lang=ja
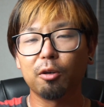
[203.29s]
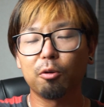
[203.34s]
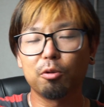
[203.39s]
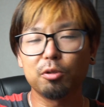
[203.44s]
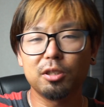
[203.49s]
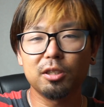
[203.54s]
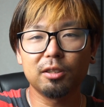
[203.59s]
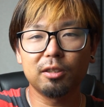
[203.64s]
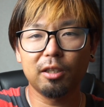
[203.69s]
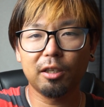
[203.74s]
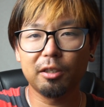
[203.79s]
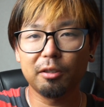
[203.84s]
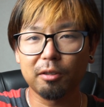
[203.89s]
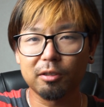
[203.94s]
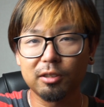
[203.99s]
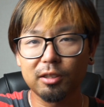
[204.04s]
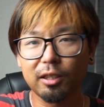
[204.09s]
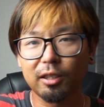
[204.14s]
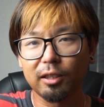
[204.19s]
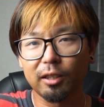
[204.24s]
個人的に
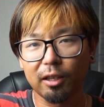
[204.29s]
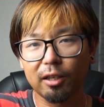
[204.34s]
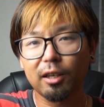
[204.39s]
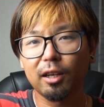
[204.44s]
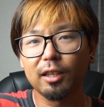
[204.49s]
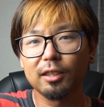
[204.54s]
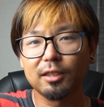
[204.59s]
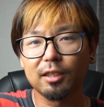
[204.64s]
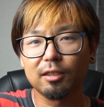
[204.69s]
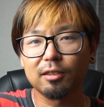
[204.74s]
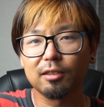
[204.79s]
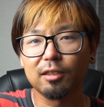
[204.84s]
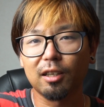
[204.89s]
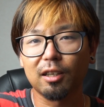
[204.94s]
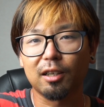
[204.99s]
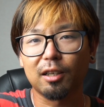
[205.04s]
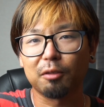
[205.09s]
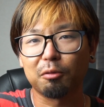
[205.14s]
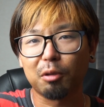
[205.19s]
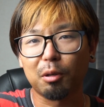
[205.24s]
は是非ね解説な
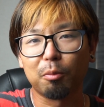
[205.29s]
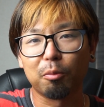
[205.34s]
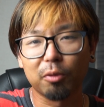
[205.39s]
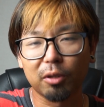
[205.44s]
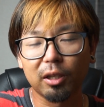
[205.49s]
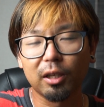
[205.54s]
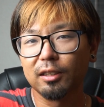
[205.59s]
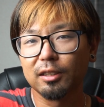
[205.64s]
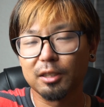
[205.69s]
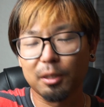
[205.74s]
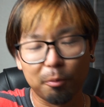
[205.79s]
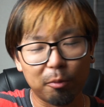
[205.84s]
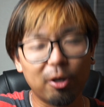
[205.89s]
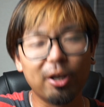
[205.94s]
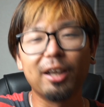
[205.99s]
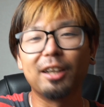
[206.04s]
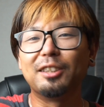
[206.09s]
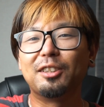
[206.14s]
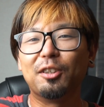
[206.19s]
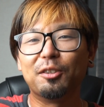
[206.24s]
んかとかもねしても
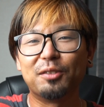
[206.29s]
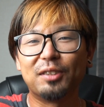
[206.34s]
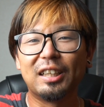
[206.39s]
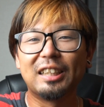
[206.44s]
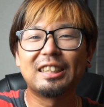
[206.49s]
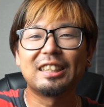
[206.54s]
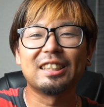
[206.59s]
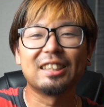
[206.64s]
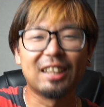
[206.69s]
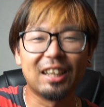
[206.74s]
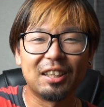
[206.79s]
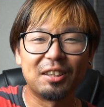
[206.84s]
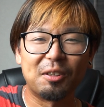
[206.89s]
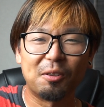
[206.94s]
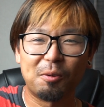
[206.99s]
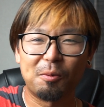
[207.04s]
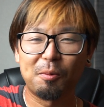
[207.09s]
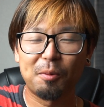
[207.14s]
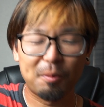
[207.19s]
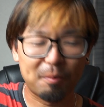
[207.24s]
らえると嬉しいなと
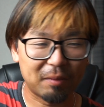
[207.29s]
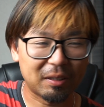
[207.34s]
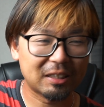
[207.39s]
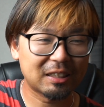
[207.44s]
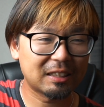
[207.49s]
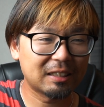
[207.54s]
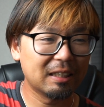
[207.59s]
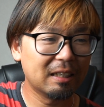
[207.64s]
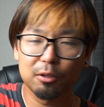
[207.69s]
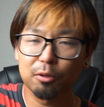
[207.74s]
思います